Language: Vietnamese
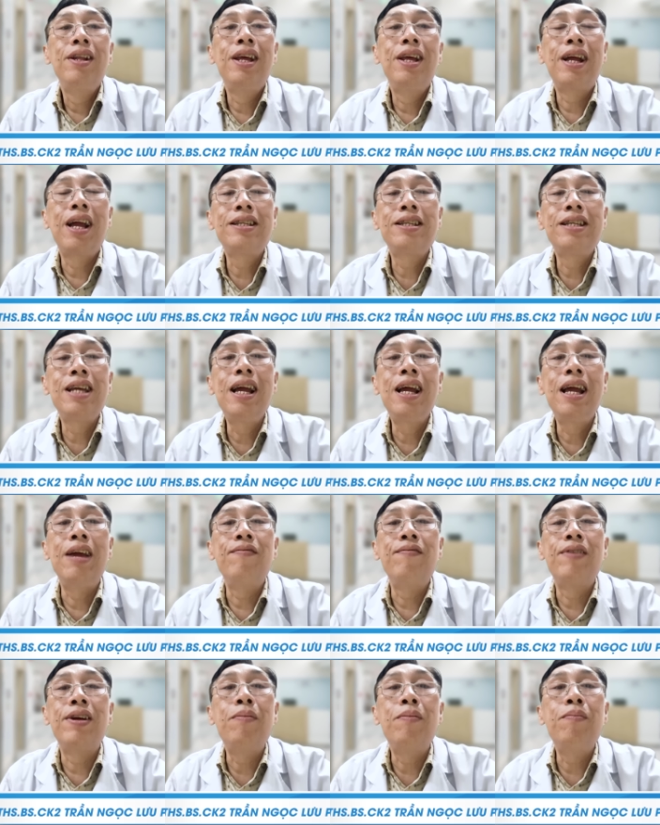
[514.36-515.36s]
thì cái xét
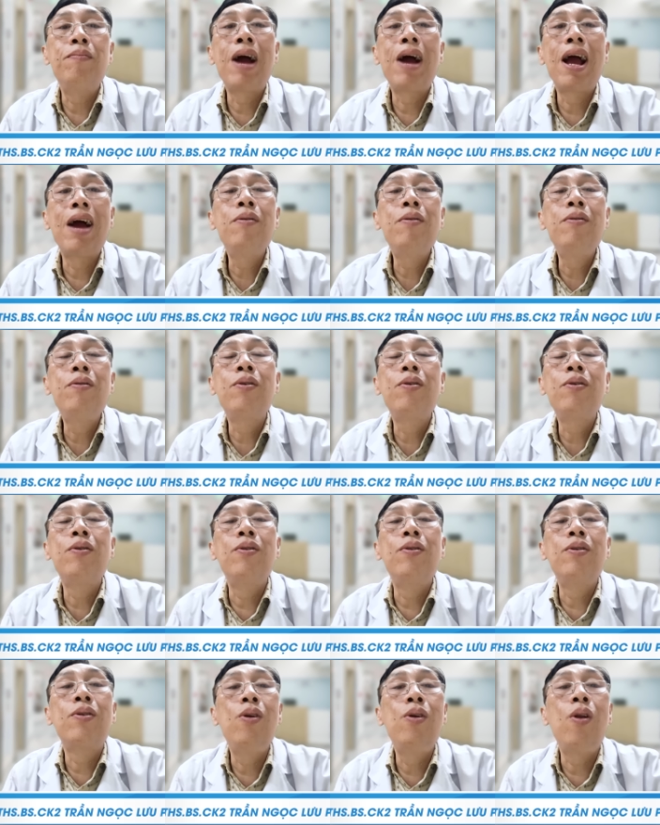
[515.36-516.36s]
nghiệm về đông máu
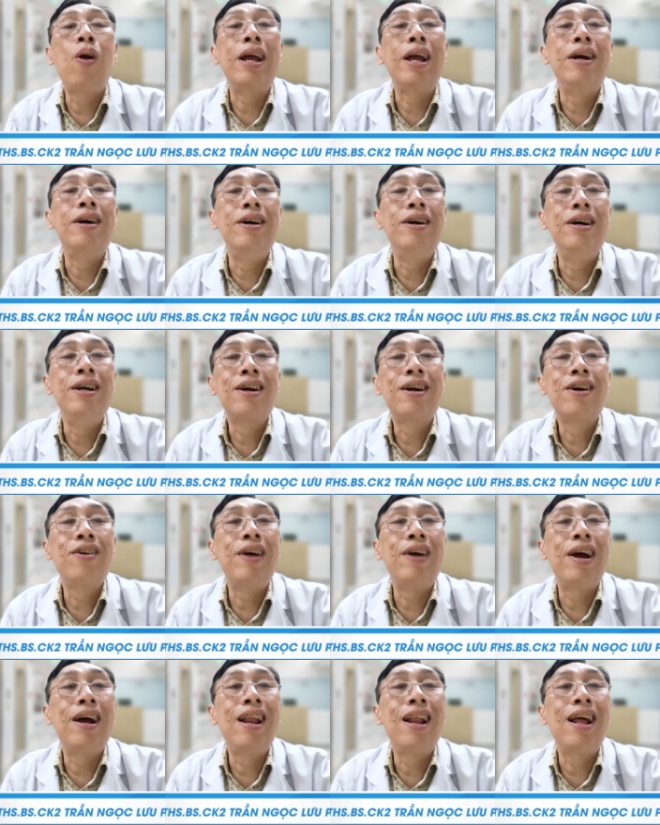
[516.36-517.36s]
của của loài người
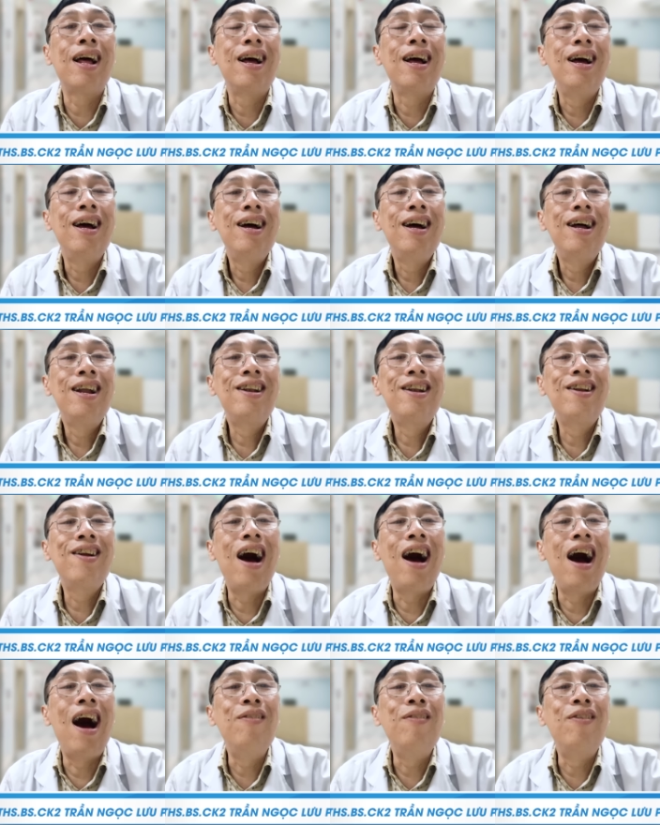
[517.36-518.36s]
có vẻ là
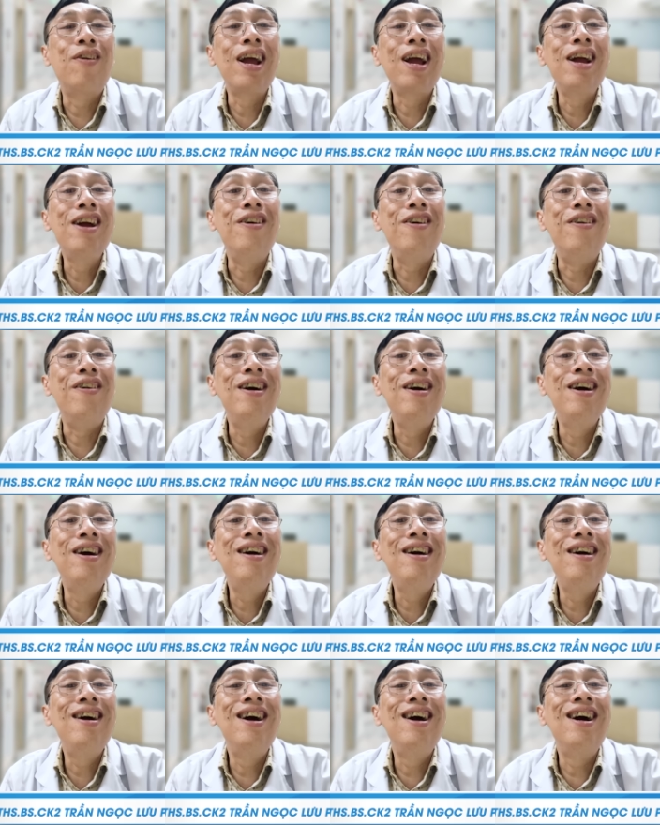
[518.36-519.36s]
nó ở một cái
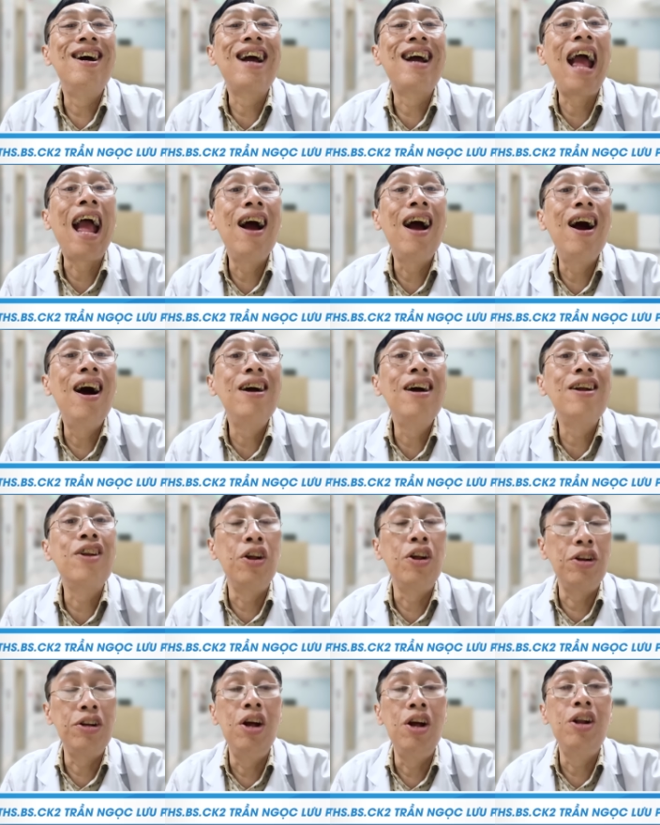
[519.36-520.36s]
ngưỡng ờ, khác hơn
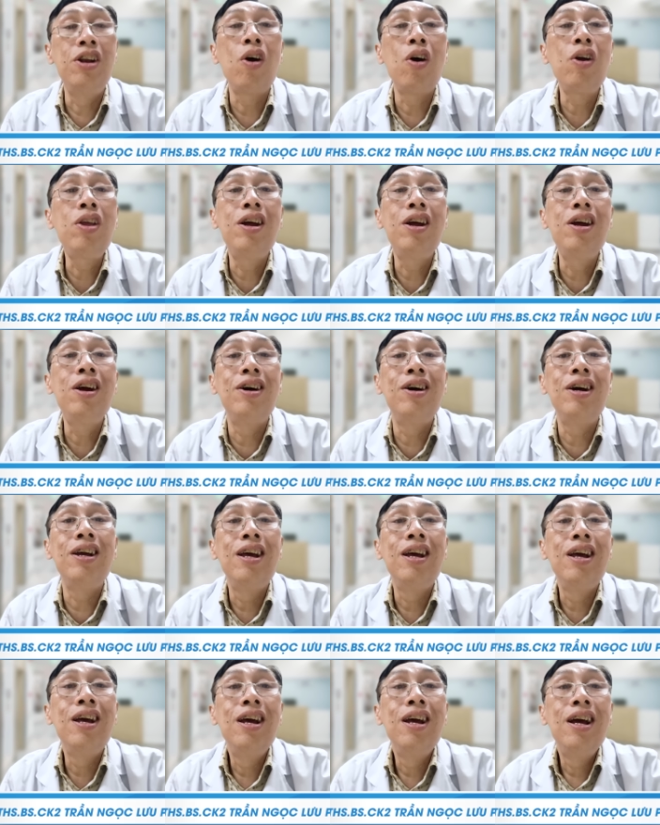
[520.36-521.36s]
đừng đừng nói những người